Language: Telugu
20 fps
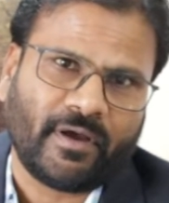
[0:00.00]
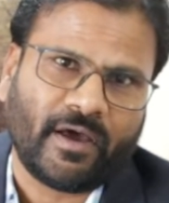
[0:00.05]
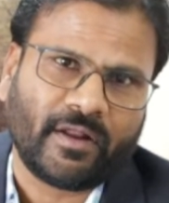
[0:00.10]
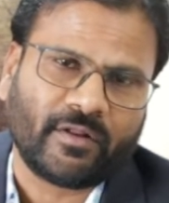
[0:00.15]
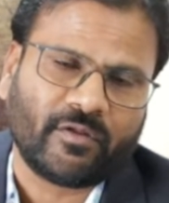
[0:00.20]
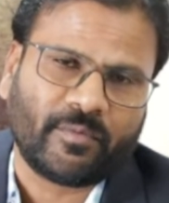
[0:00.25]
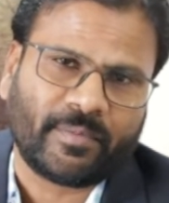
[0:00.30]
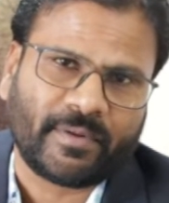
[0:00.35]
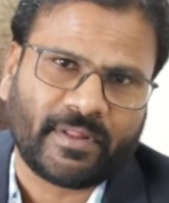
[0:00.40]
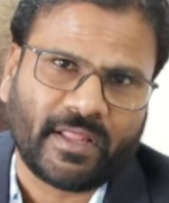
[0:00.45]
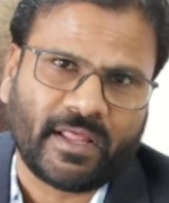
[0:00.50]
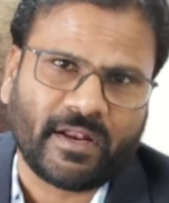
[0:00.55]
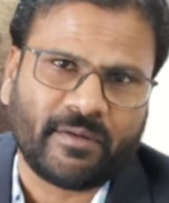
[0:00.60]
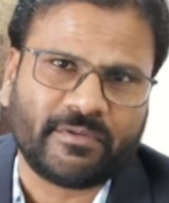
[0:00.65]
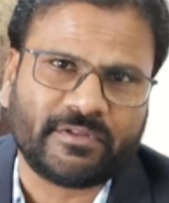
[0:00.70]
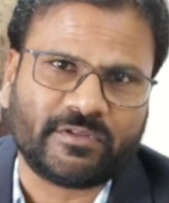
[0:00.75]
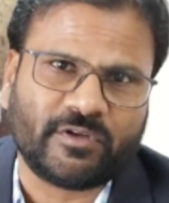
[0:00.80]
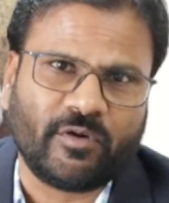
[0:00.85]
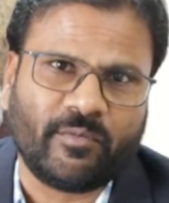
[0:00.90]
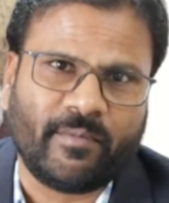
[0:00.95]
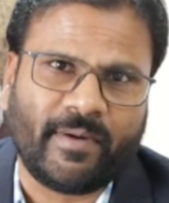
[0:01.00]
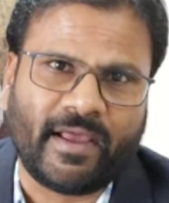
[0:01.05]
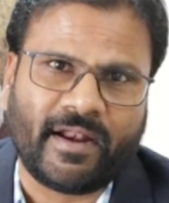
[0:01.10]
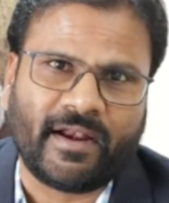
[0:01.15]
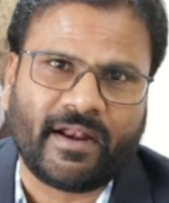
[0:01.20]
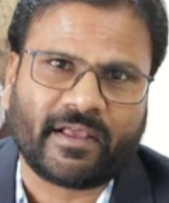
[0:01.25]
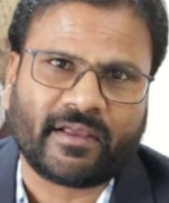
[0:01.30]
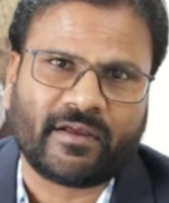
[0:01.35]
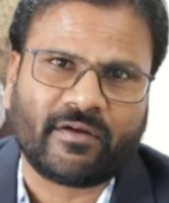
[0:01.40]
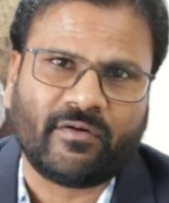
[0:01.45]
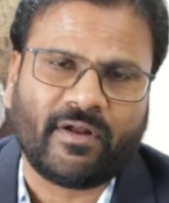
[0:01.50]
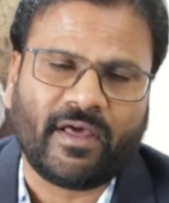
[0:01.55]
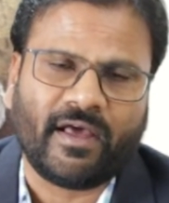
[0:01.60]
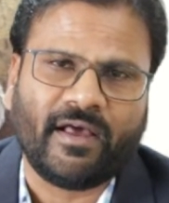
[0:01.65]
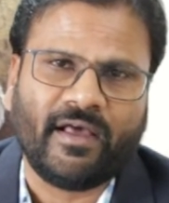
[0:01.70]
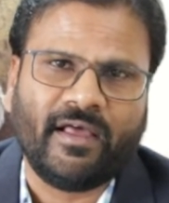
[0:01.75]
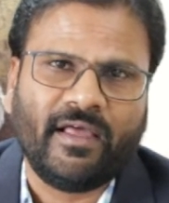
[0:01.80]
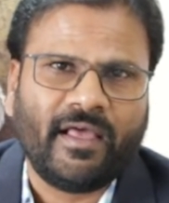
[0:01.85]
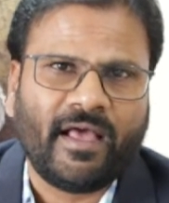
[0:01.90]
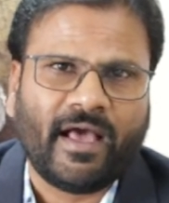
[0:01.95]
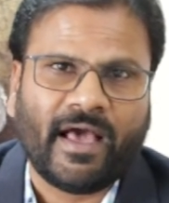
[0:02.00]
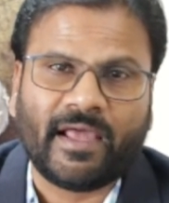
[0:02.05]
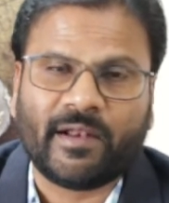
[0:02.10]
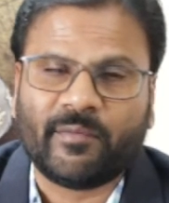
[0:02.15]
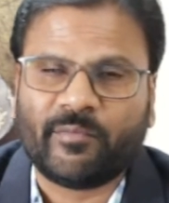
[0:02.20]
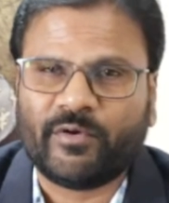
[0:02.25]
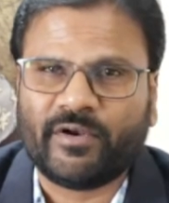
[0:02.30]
ఆరుగురు ప్రధానమంత్రులు మారినాక కూడా ఆయన